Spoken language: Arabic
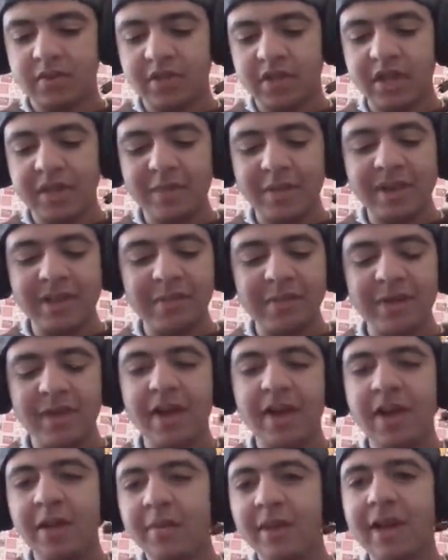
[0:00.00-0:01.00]
تخيل معايا دابا
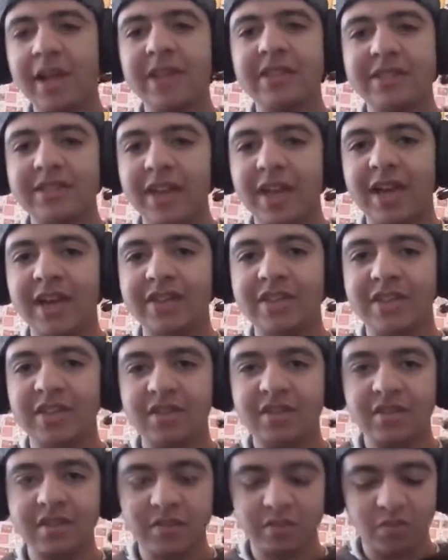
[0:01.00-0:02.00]
نحل ما لقيت حتى حاجه
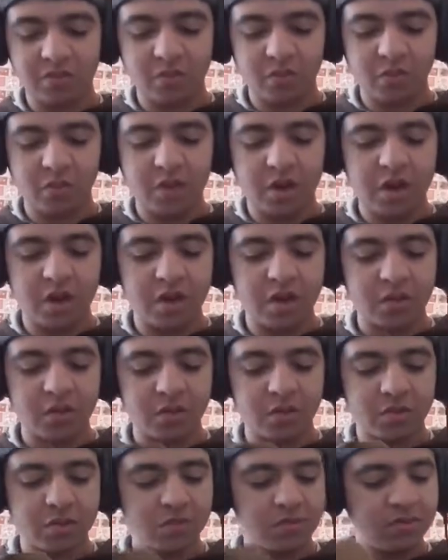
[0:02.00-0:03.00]
واو
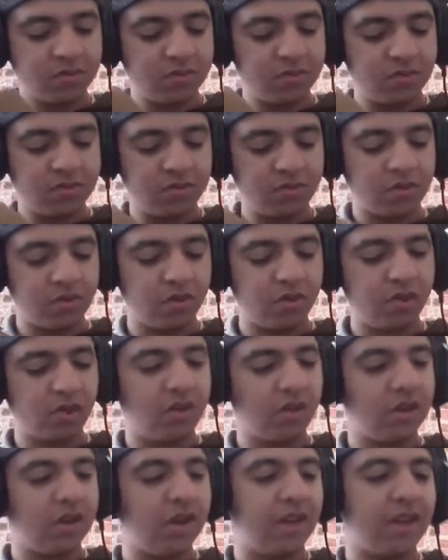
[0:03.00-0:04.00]

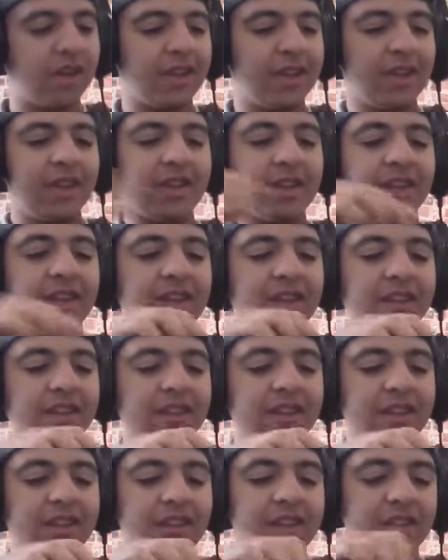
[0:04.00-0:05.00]
او لا لا كاين كاين
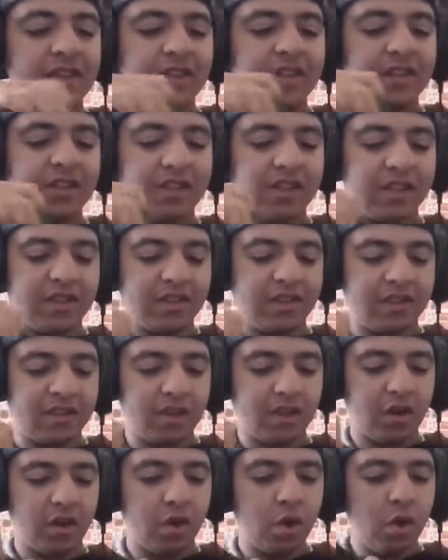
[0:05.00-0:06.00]
كاين
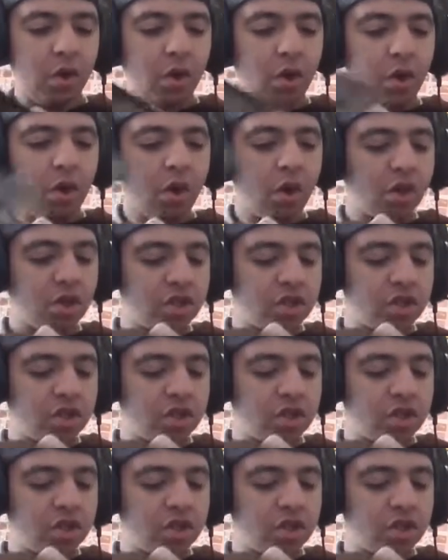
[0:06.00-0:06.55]
كاين او